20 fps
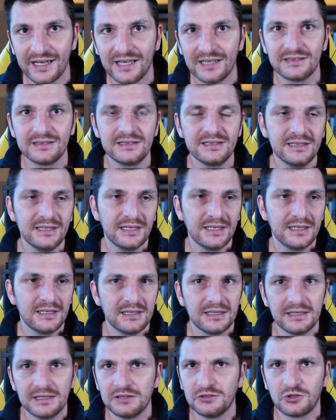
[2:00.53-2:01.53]
alti,
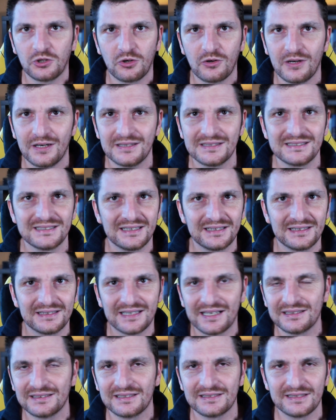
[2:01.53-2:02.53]
è intorno al
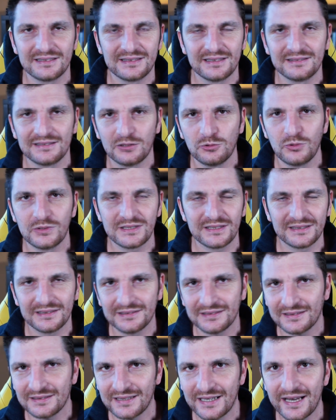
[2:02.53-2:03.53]
70, 72,
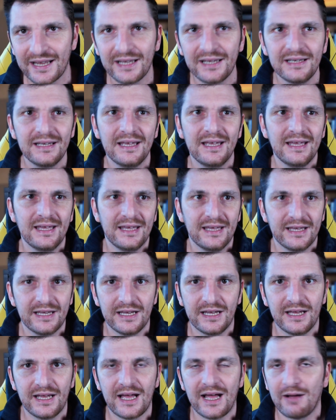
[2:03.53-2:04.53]
73,
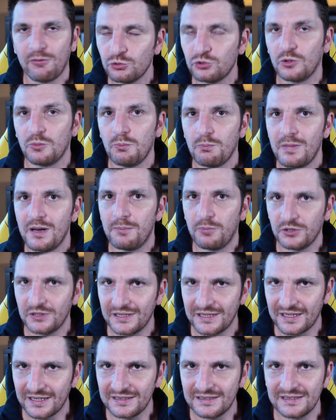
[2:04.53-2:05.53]
eh, ha avuto un bel po'
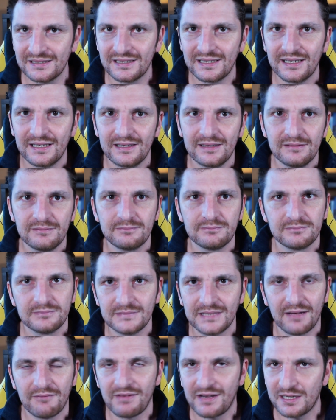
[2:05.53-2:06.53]
di critiche
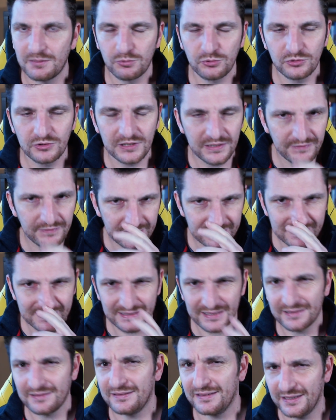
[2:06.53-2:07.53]
da vari punti di
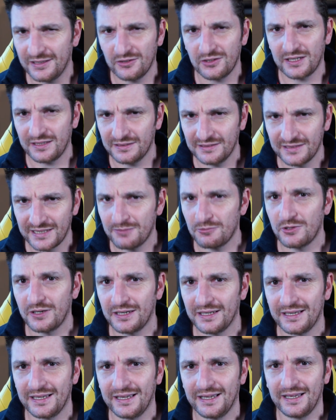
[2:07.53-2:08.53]
vista e ora andremo
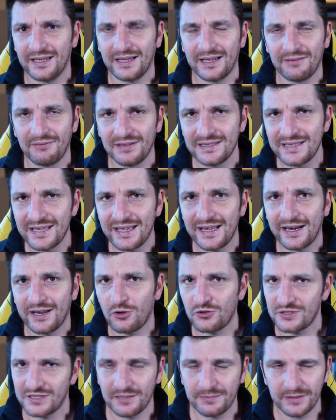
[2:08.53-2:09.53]
anche a vedere
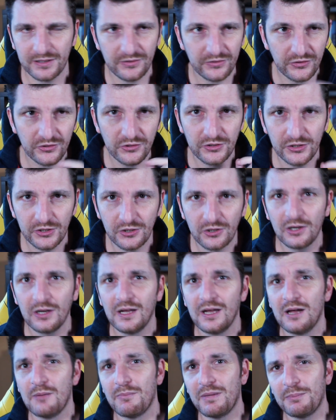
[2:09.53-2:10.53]
cosa ne penso io,
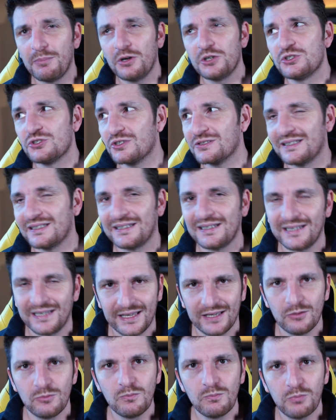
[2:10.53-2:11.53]
ma poi ci sono state
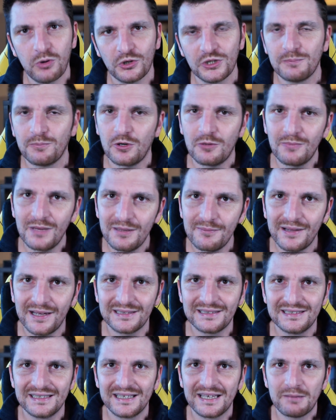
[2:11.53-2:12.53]
anche un po' di
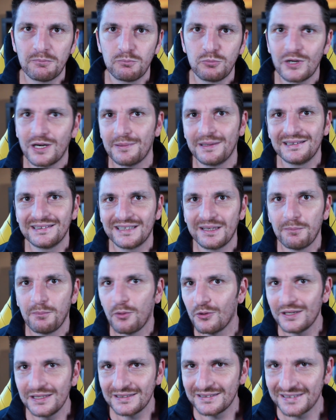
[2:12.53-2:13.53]
problematiche puramente
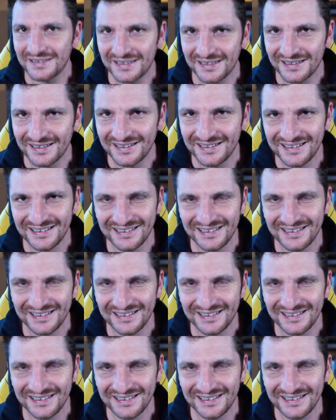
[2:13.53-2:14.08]
politiche.